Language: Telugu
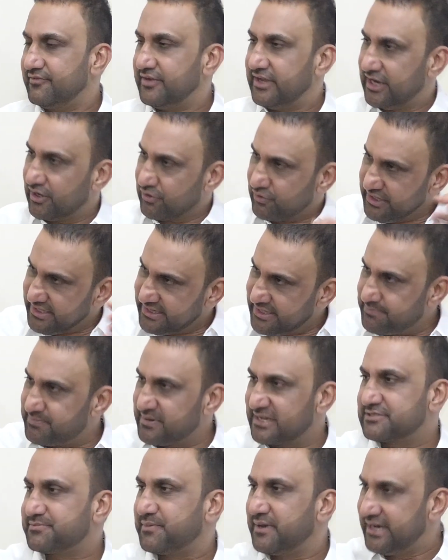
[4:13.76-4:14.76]
వీళ్ళకు ఇది
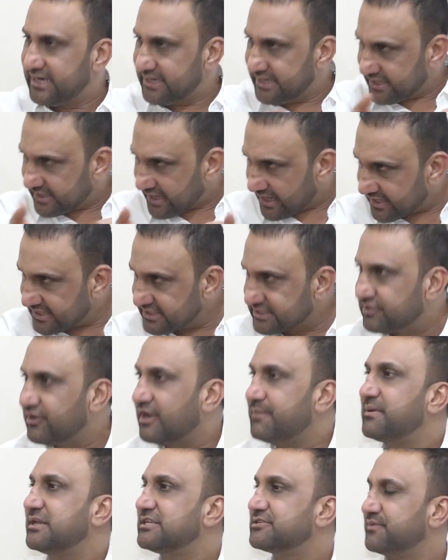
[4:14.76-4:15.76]
ప్లస్ పాయింట్ అంటే కాంగ్రెస్
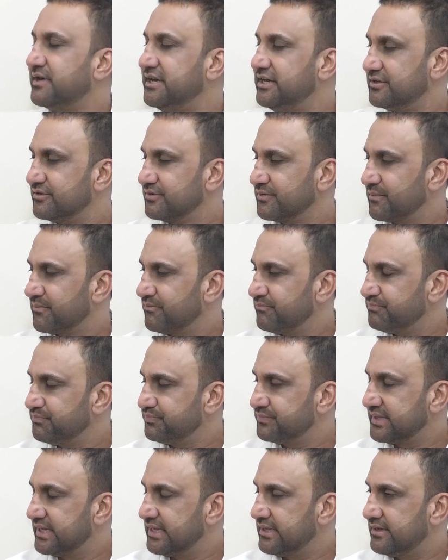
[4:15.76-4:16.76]
కూడా ప్లస్ పాయింట్
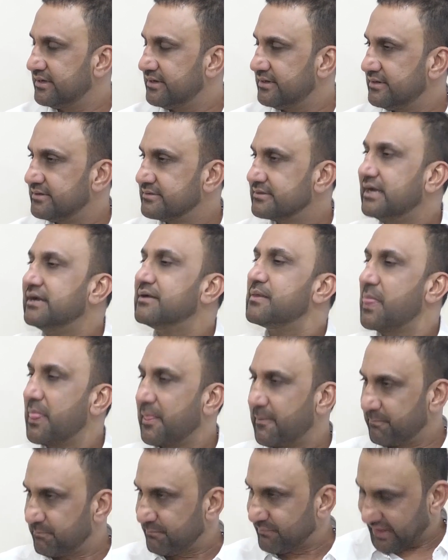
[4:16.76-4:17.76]
ఓకే కాంగ్రెస్ ఒక
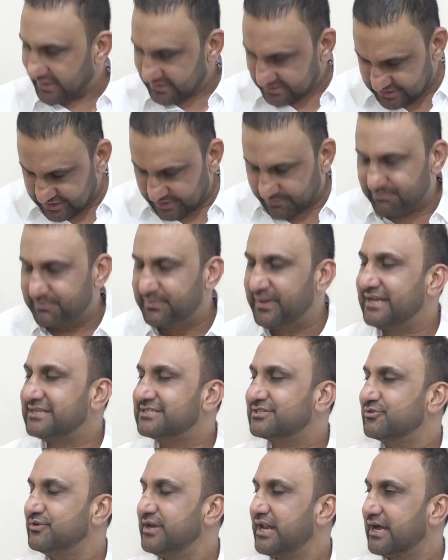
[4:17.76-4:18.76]
ప్లస్ పాయింట్ చెప్పాను
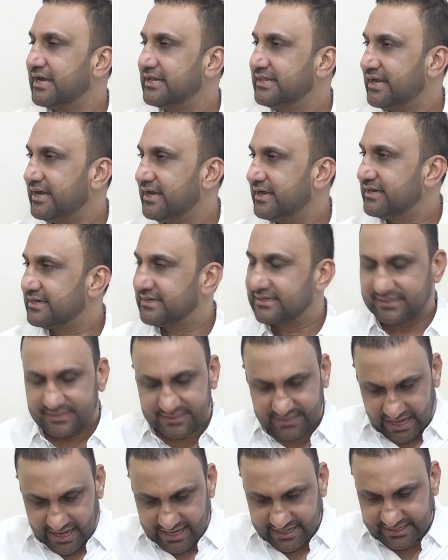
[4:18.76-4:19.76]
చెప్పేస్తున్నా కదా
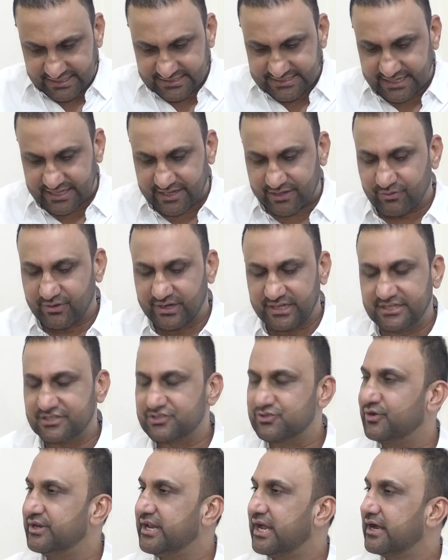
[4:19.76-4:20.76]
కాంగ్రెస్ దగ్గర ఉన్నది
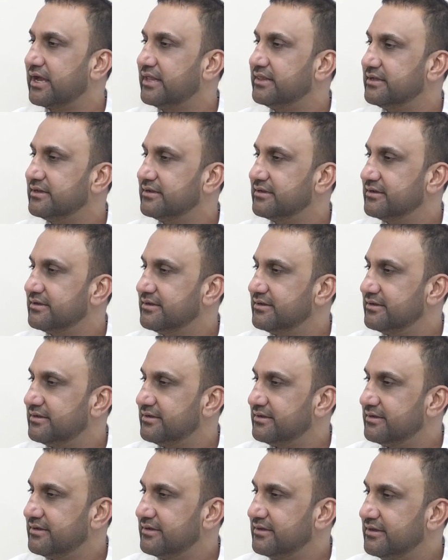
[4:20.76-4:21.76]
సోనియా గాంధీ
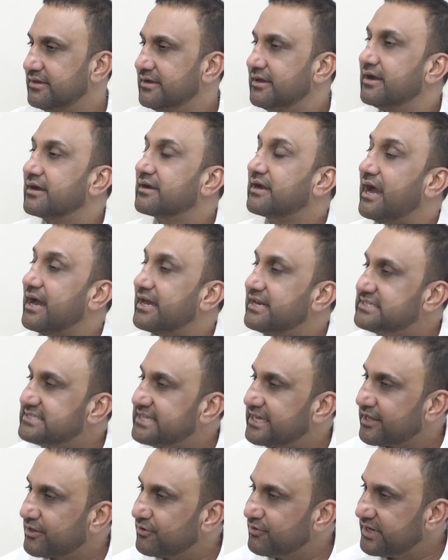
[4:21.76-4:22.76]

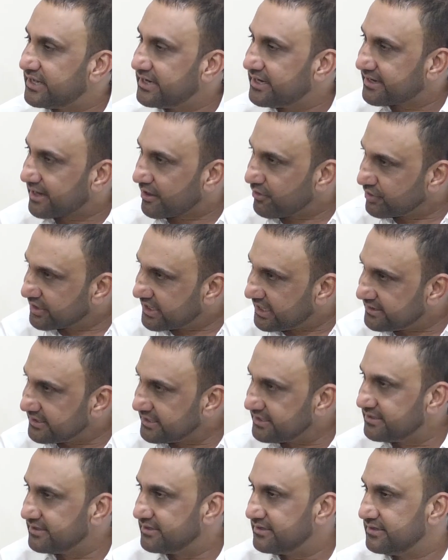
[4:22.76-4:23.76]
కాంగ్రెస్ దగ్గర ఉన్నది రాహుల్
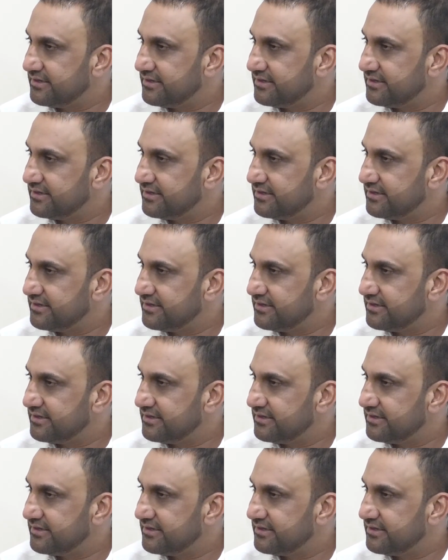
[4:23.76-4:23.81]
గాంధీ